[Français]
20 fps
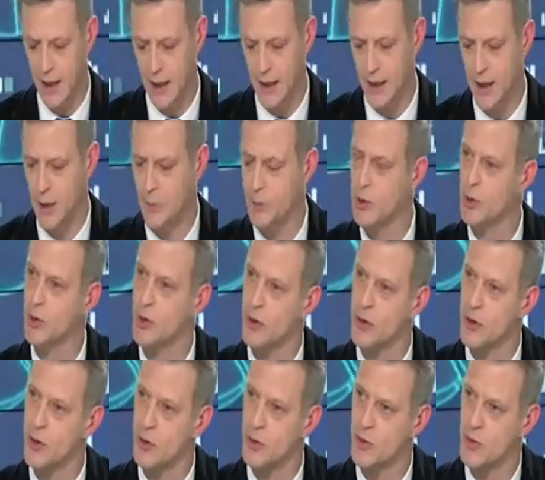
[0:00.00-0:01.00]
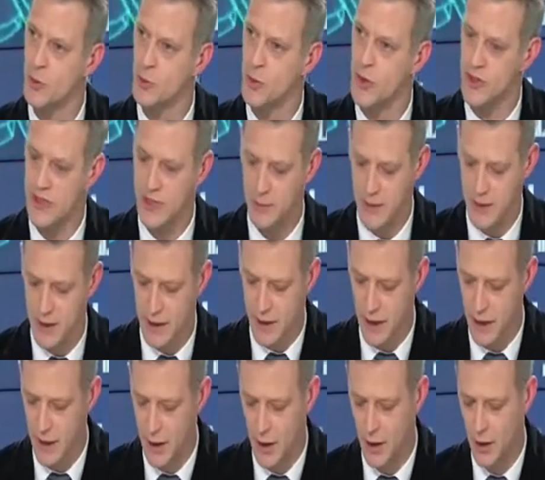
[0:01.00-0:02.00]
Et il n'y a plus que deux options possibles.
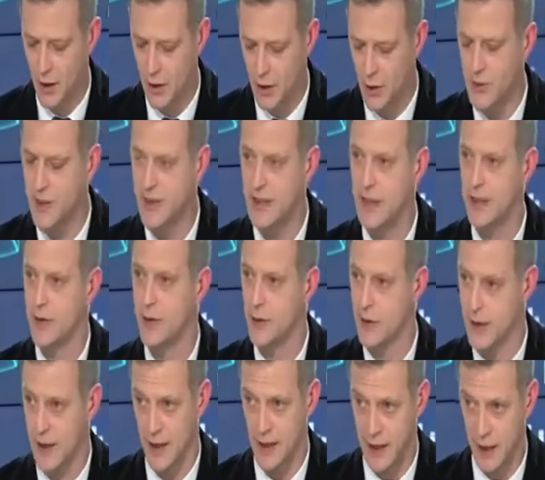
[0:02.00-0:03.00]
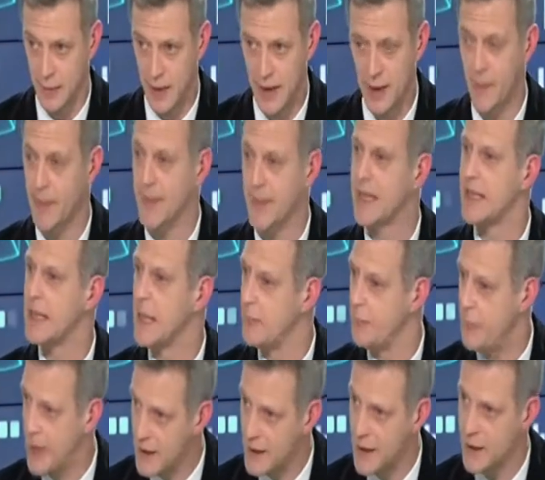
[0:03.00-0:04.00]
C'est le deal de Theresa May, qui n'est
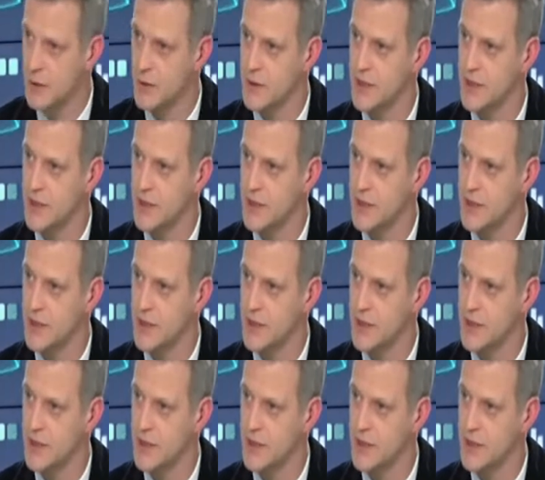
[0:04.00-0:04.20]
pas